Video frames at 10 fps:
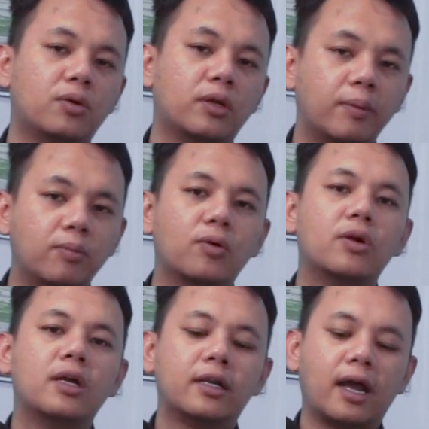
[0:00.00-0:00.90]
ribu.
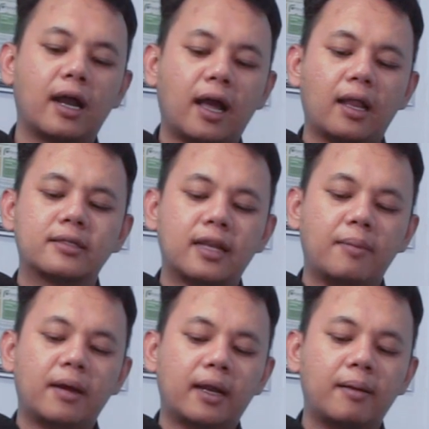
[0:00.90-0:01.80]
Nah,
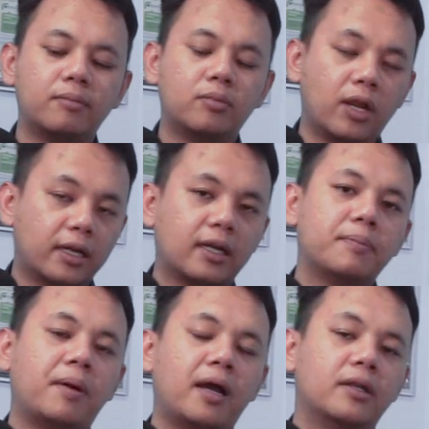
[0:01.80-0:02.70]
selama 6 bulan ke
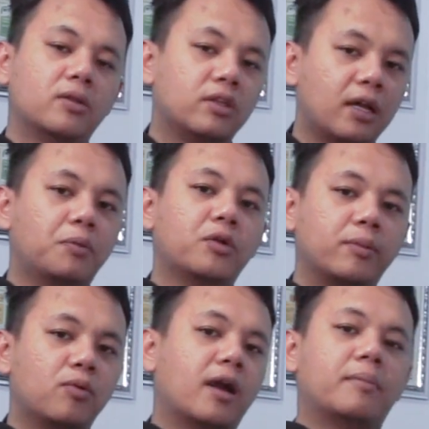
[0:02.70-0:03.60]
depan itu
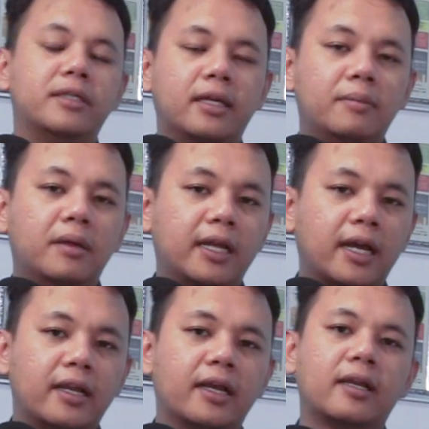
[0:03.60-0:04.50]
ribu akan menjadi milik
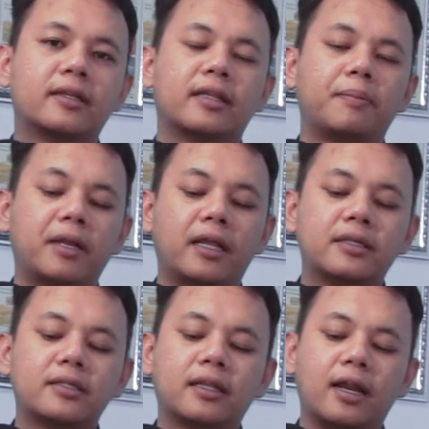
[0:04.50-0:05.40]
kalian. Tapi
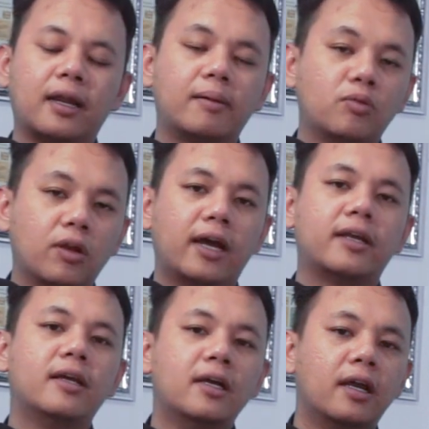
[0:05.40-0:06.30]
nanti setelah 6
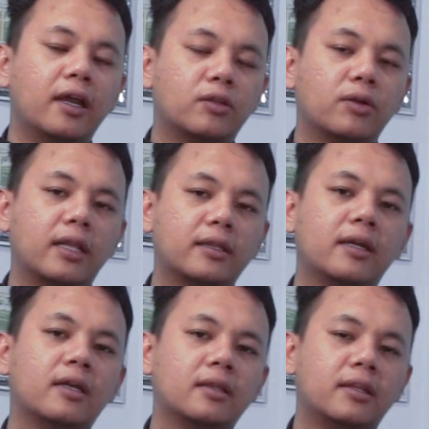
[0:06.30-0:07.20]
bulan itu
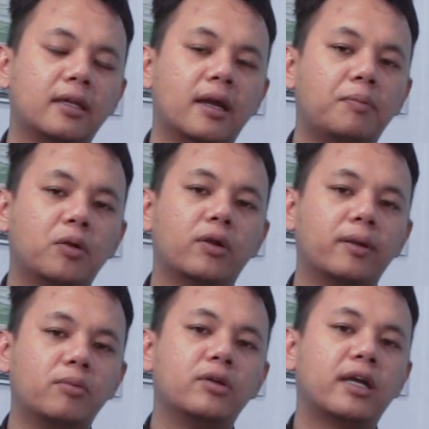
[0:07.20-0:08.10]
nanti 30.000
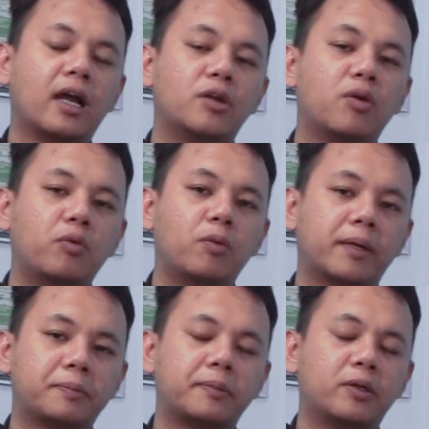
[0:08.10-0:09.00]
dikali
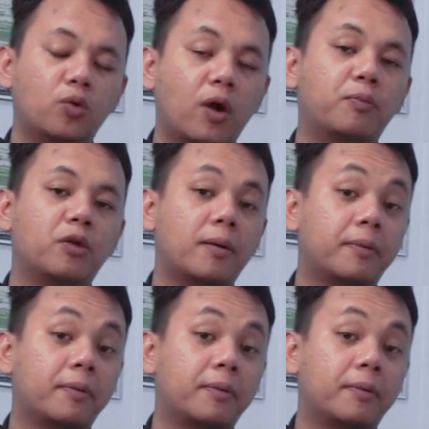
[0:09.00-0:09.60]
lima 25%